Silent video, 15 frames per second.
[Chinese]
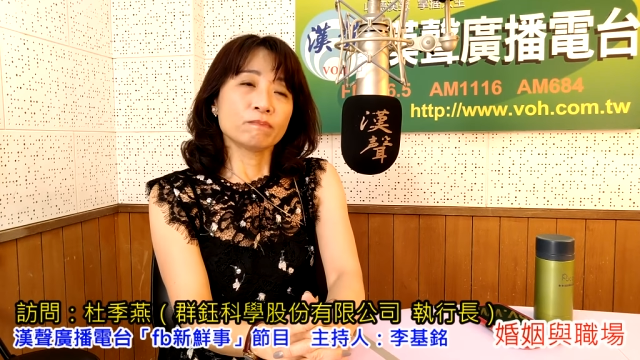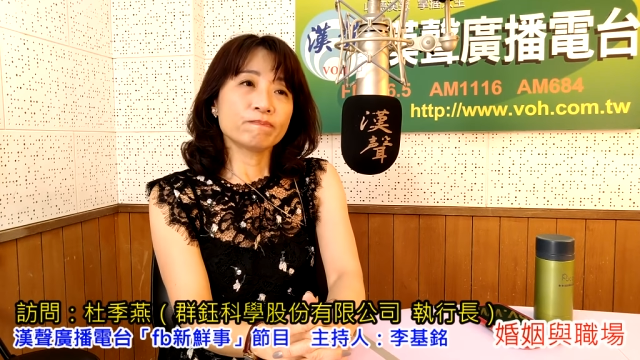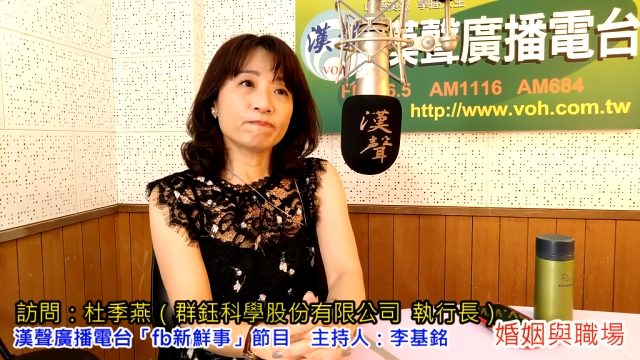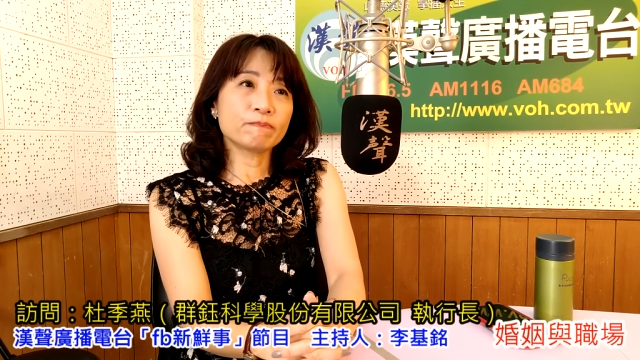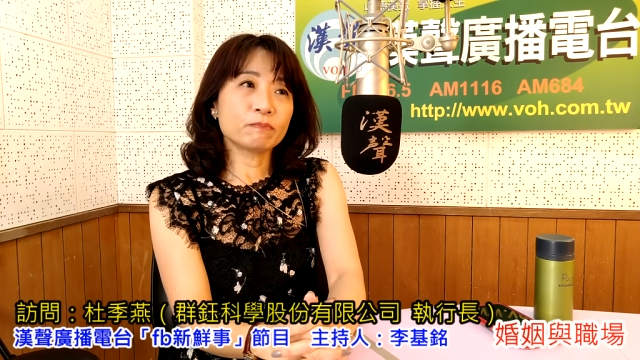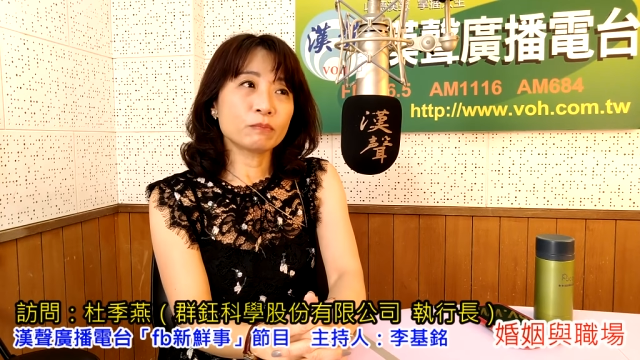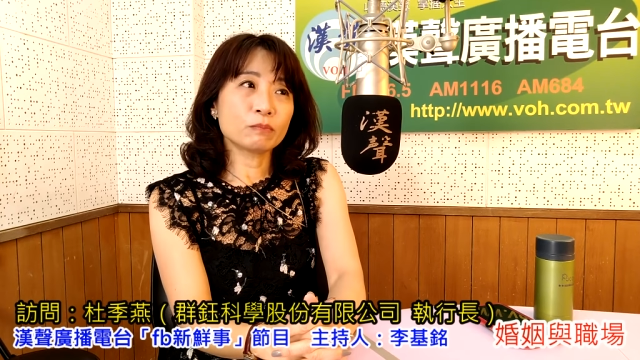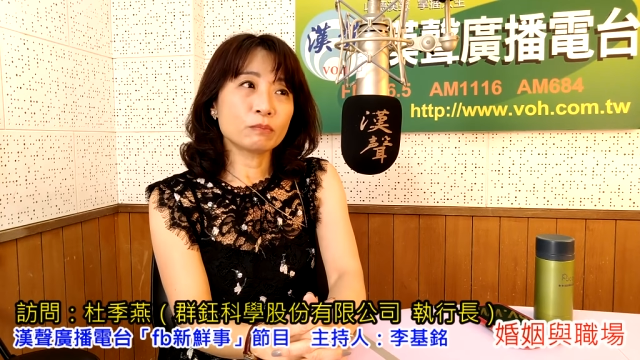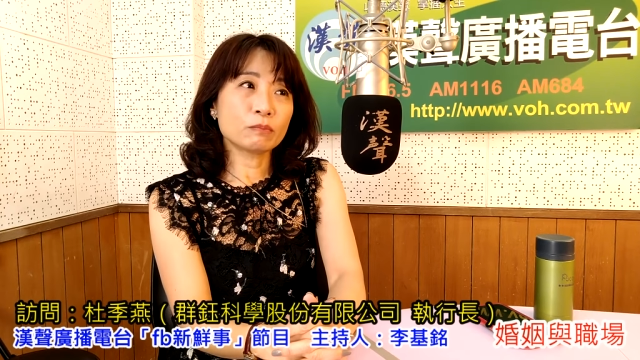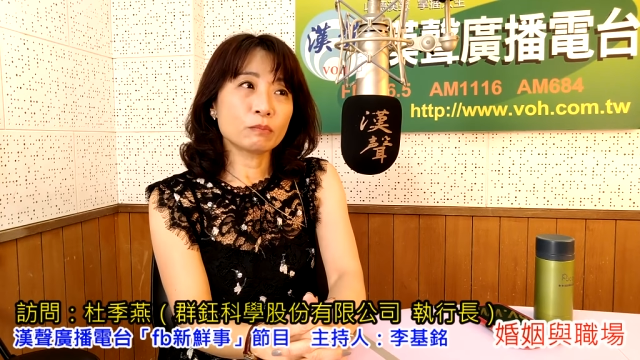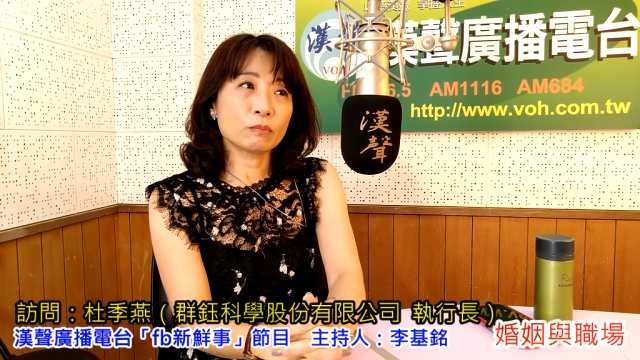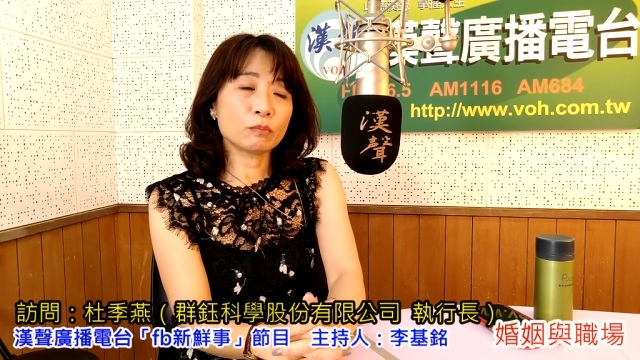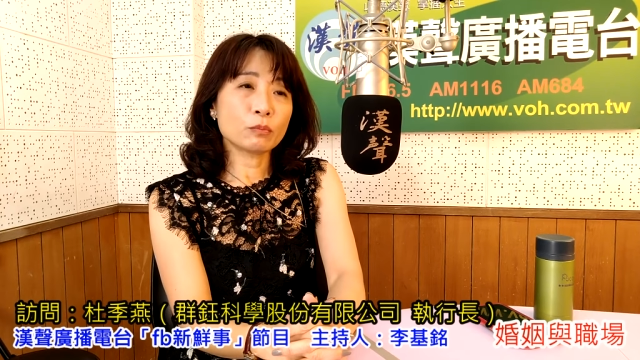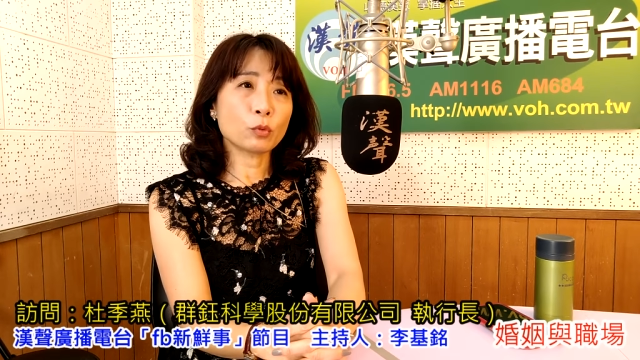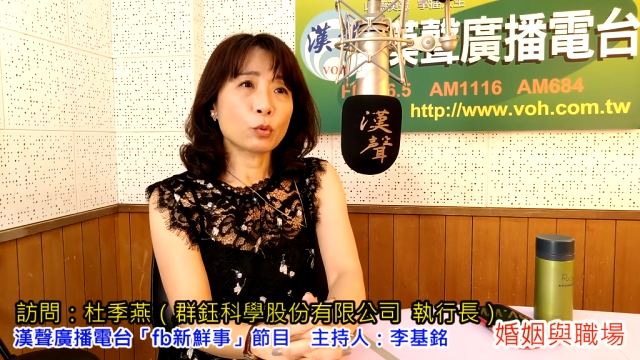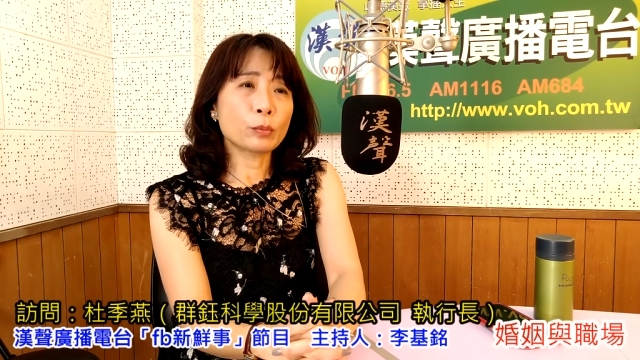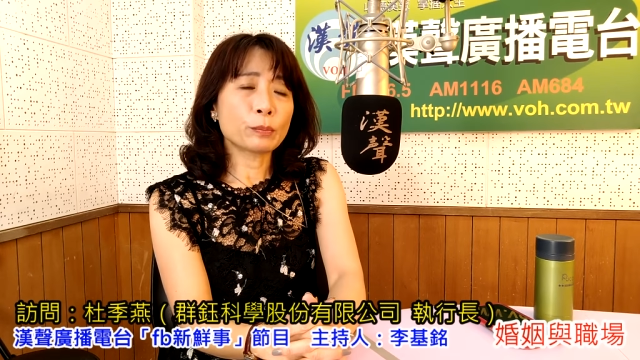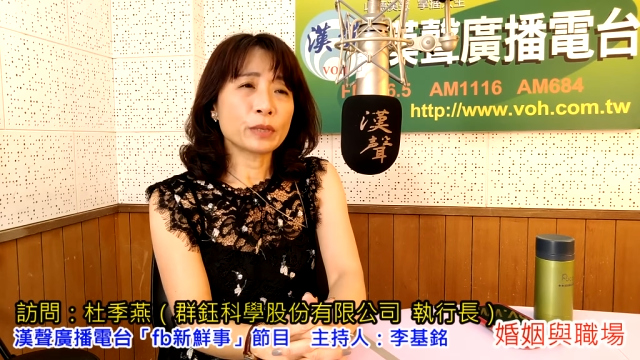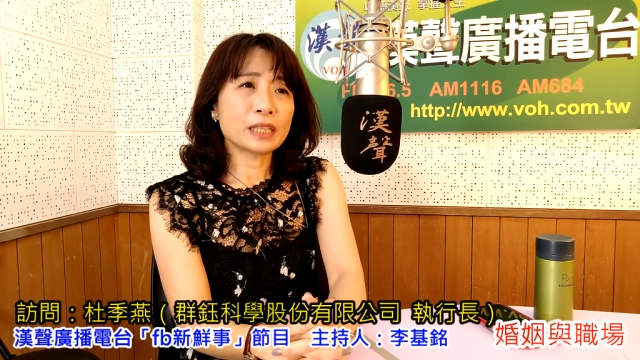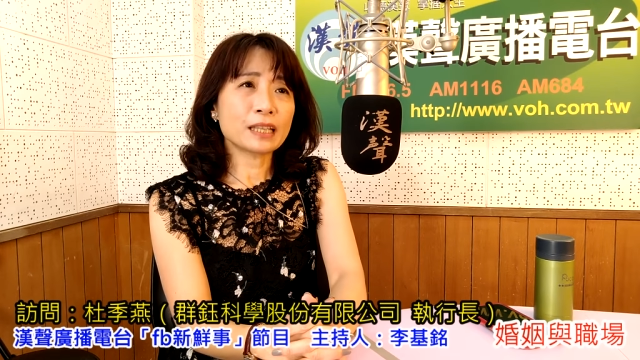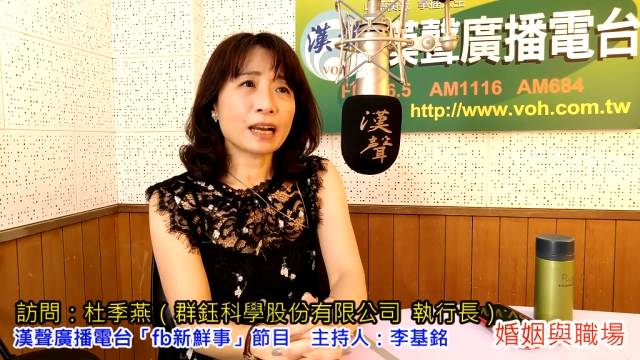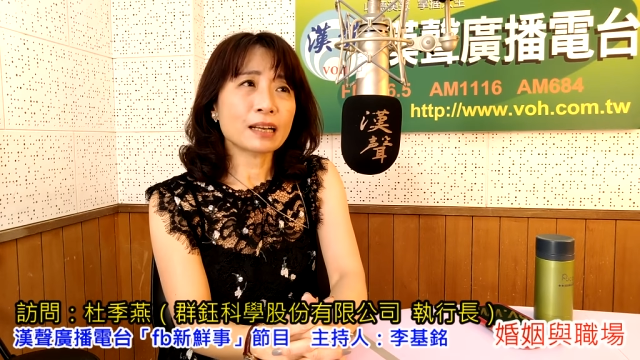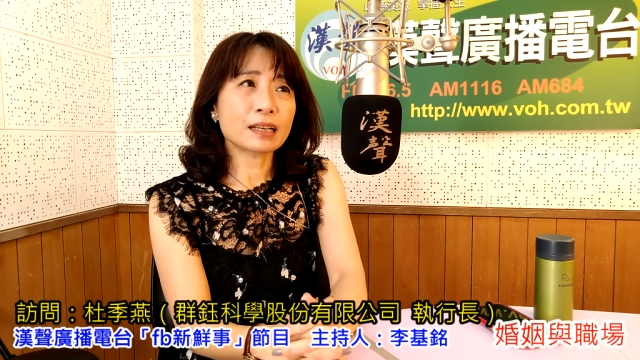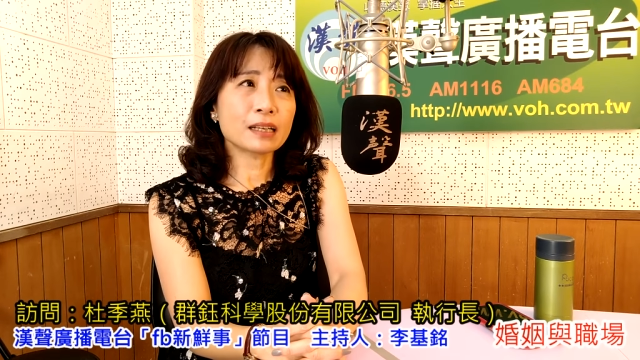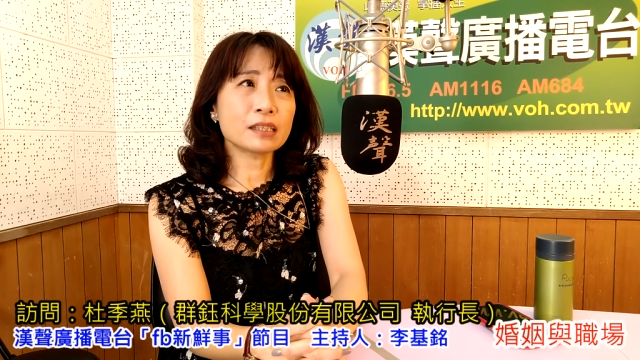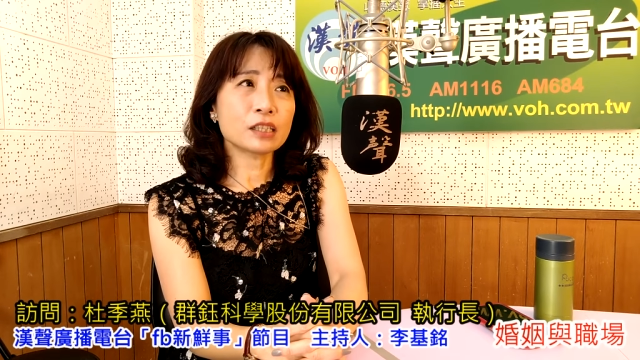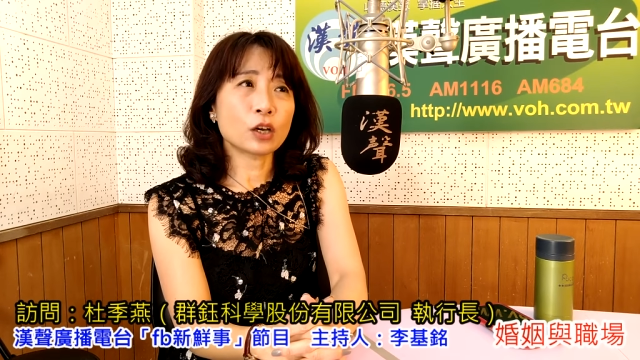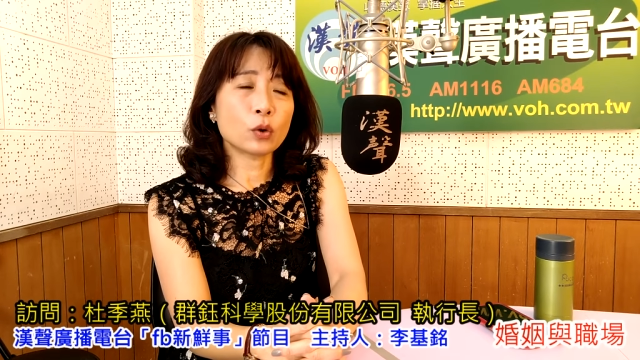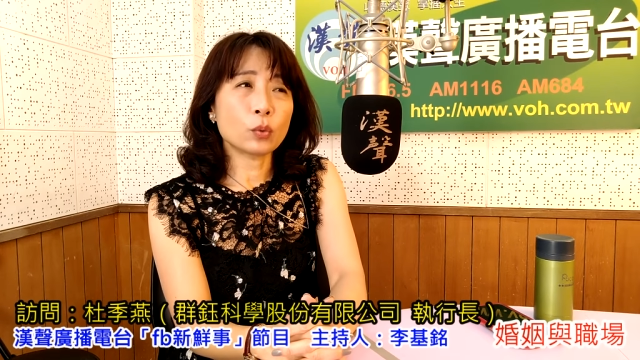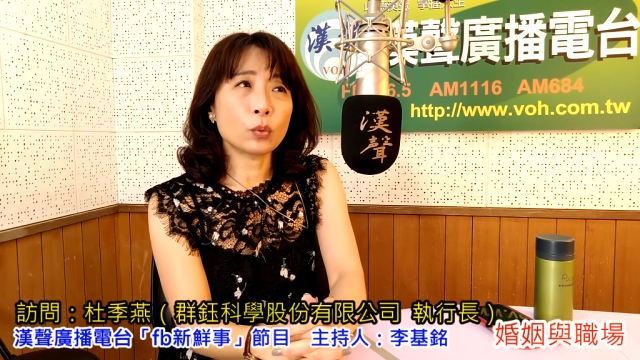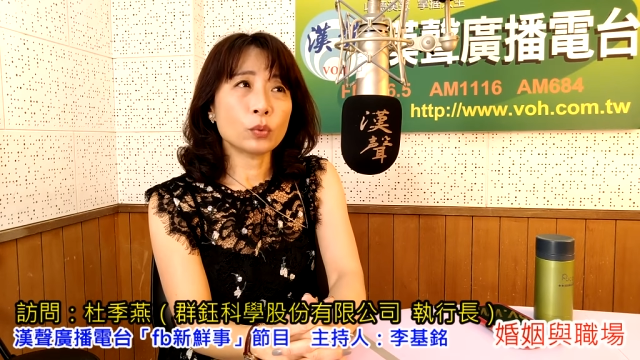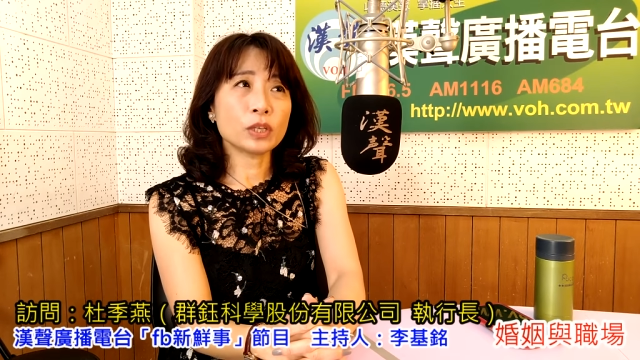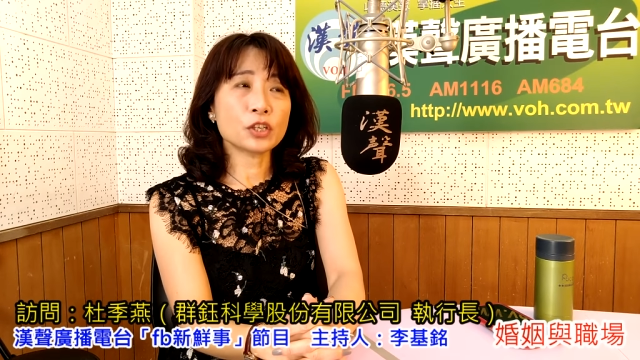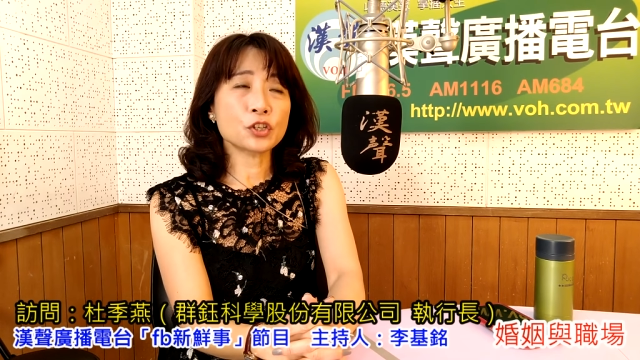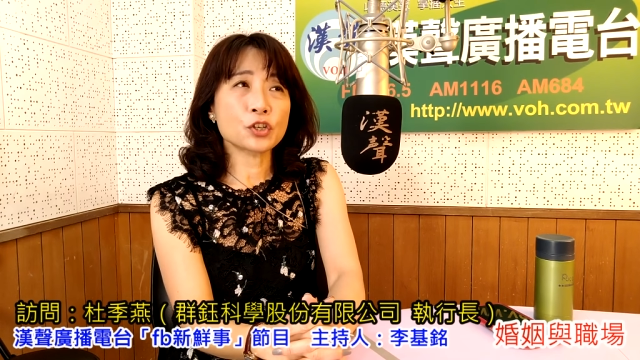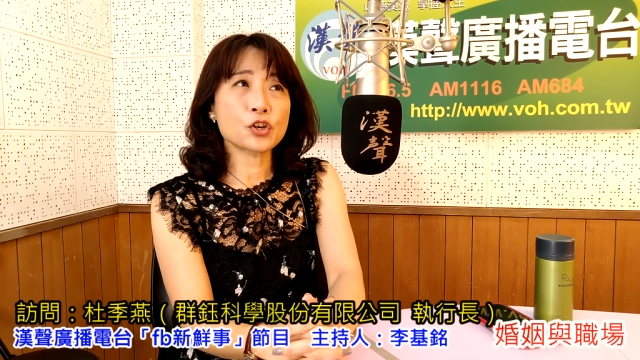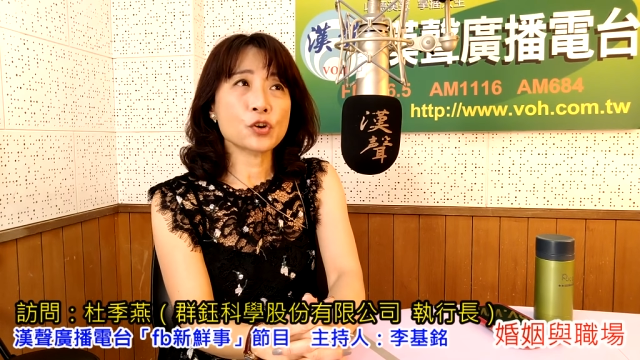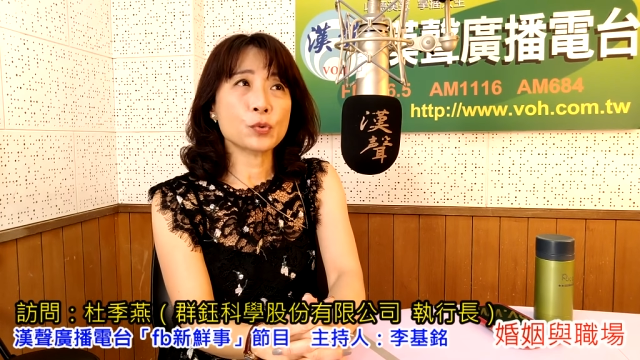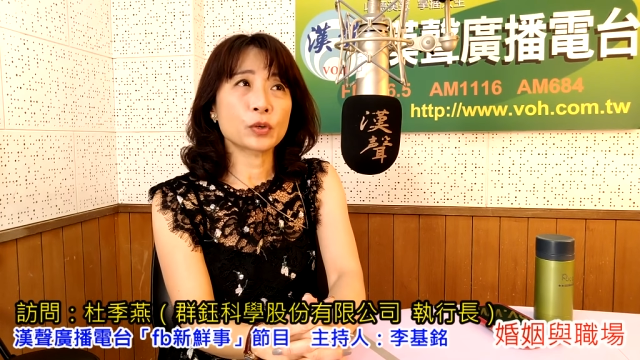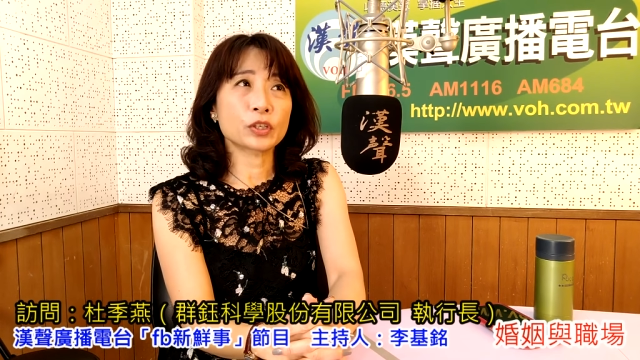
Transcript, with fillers: 嗯，我们大概交那时候，